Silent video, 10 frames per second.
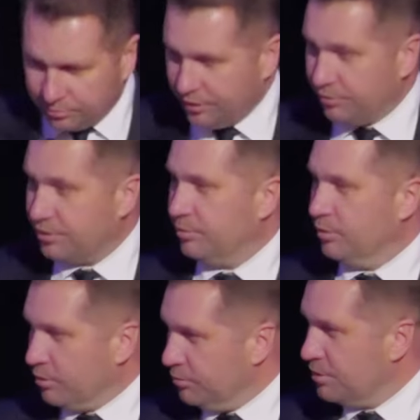przede wszystkim
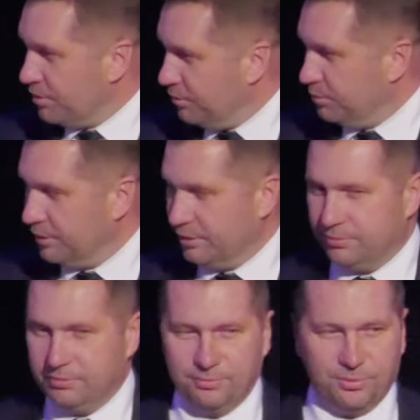ogromnie dziękuję.
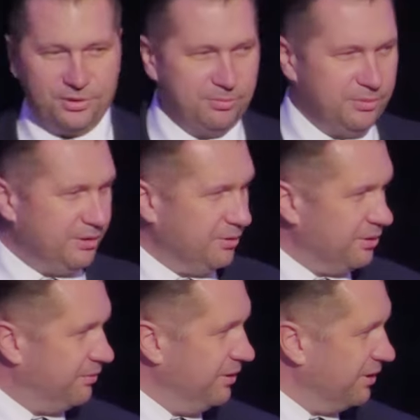Przyjmuję to
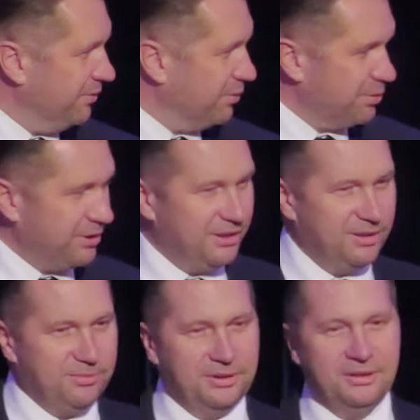z wielkim
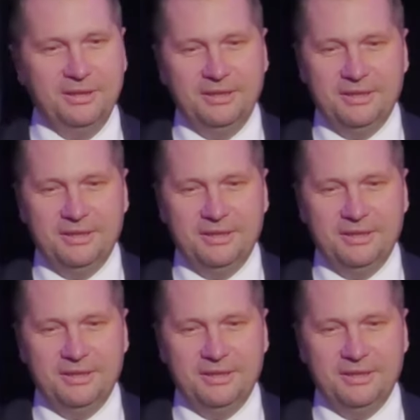wzruszeniem i